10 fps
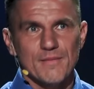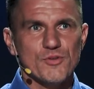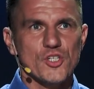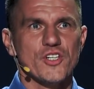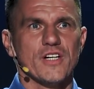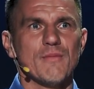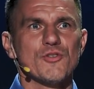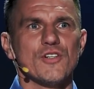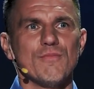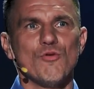Przyrzekam,
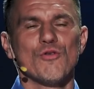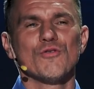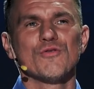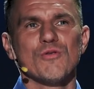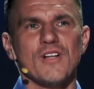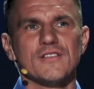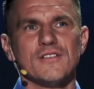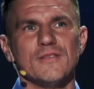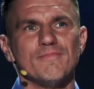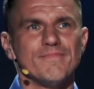że nie było konsultacji.